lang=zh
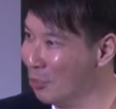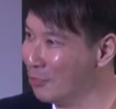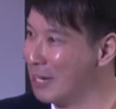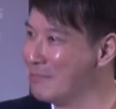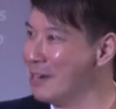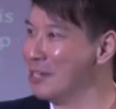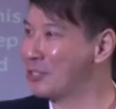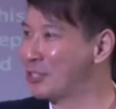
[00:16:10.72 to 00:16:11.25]
牧
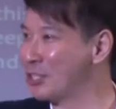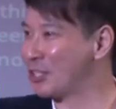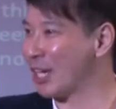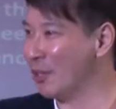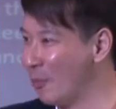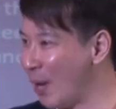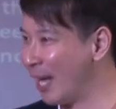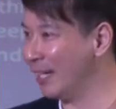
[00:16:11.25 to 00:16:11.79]
人认识
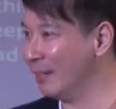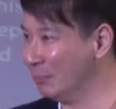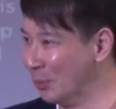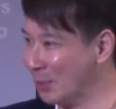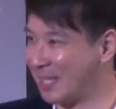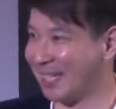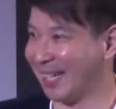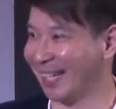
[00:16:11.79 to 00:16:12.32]
神为
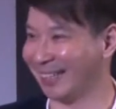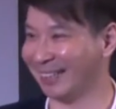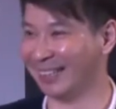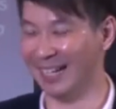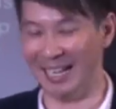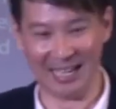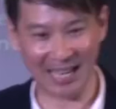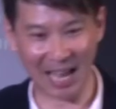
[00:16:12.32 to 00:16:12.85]
牧者，
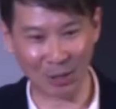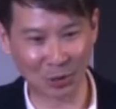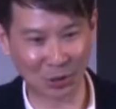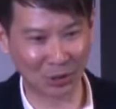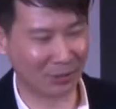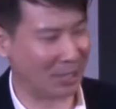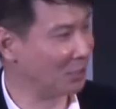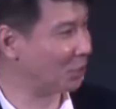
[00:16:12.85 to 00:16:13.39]
老
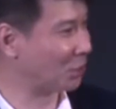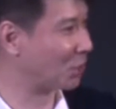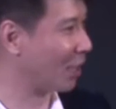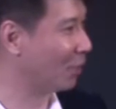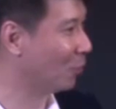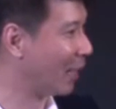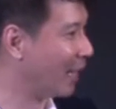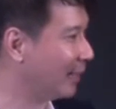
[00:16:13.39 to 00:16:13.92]
师认识
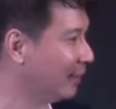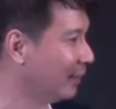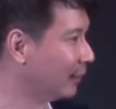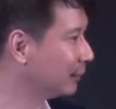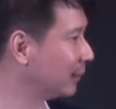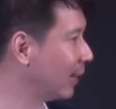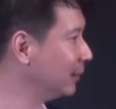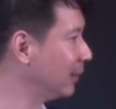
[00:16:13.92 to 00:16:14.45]
神为
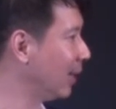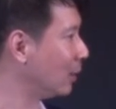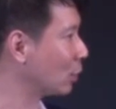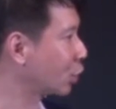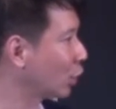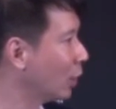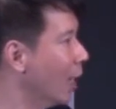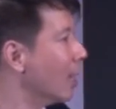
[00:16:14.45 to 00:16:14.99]
他的
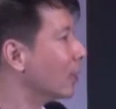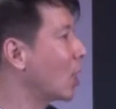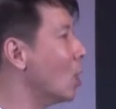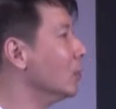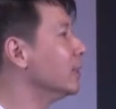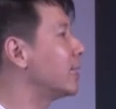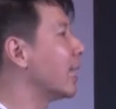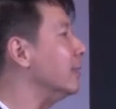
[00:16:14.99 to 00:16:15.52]
老师，
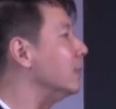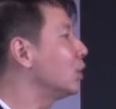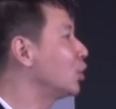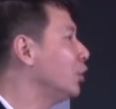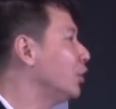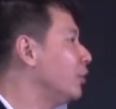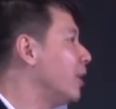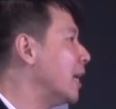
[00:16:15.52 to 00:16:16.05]
工程
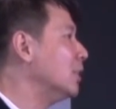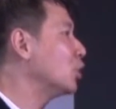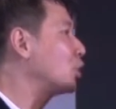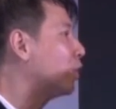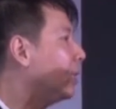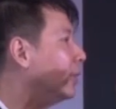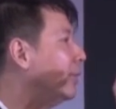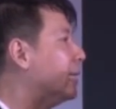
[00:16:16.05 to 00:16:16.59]
师
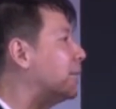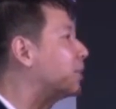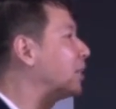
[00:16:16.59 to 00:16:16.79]
认识